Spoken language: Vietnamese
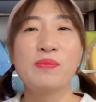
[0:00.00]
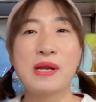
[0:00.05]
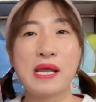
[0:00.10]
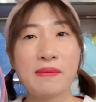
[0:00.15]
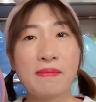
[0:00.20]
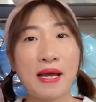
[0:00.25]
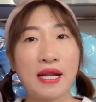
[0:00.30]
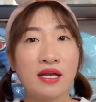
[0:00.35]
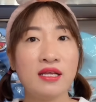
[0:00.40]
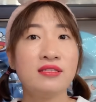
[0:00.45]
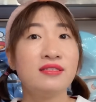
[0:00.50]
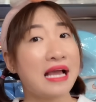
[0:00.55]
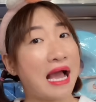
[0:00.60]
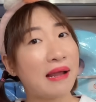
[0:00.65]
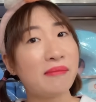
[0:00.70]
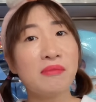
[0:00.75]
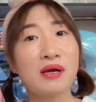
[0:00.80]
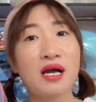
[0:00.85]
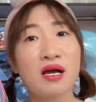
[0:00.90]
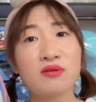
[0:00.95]
Hôm nay bạn ấy
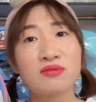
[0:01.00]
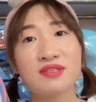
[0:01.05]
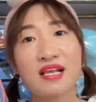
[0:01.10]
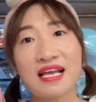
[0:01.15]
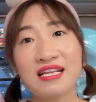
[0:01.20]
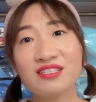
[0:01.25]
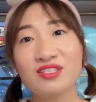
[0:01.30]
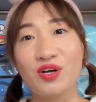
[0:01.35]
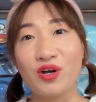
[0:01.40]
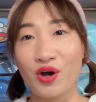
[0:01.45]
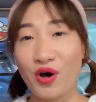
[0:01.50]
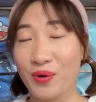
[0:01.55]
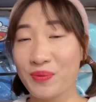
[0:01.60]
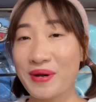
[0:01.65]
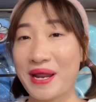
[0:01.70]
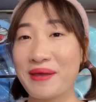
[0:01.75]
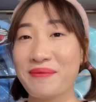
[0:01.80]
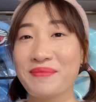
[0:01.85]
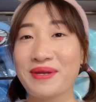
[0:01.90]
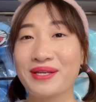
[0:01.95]
chán mặc áo xanh rồi
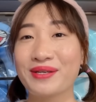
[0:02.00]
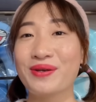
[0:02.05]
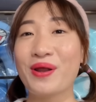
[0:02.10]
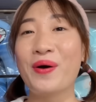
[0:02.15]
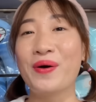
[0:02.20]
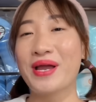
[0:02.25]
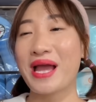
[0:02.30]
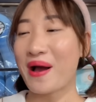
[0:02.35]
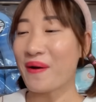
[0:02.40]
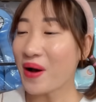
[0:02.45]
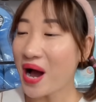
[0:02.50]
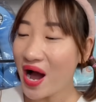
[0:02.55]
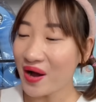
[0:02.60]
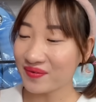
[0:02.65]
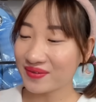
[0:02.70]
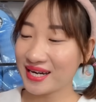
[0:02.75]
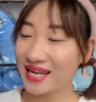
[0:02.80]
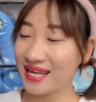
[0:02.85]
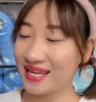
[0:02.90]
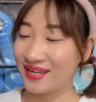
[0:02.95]
Hôm nay mình đổi áo
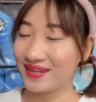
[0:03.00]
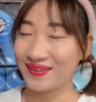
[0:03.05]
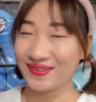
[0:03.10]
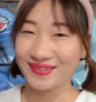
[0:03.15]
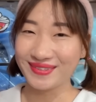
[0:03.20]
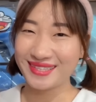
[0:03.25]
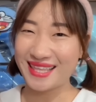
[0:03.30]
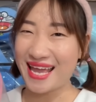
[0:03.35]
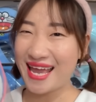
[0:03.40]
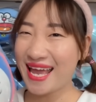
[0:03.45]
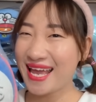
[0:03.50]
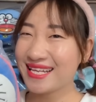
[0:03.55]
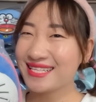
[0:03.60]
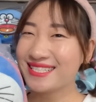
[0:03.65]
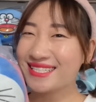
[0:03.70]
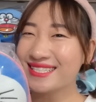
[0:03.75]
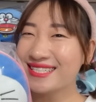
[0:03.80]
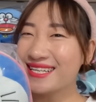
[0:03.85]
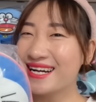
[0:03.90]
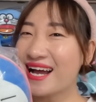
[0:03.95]
hồng đi Cute
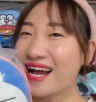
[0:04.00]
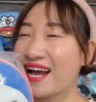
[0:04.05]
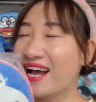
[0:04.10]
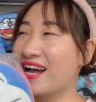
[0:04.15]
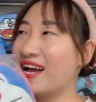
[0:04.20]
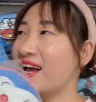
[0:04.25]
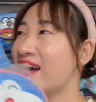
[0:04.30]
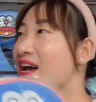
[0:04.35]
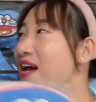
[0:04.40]
chưa